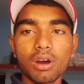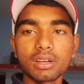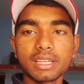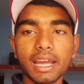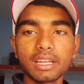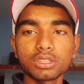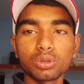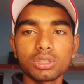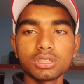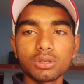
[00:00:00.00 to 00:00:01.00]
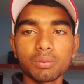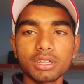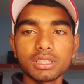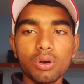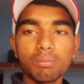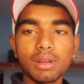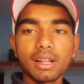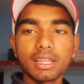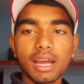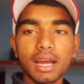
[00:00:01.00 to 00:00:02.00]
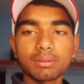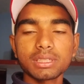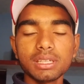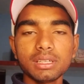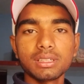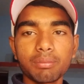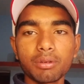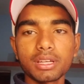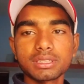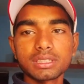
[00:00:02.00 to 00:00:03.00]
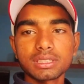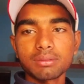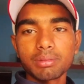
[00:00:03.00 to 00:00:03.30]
और जाएंगे सोरीसोपुर तो मिलते हैं आपसे दानापुर स्टेशन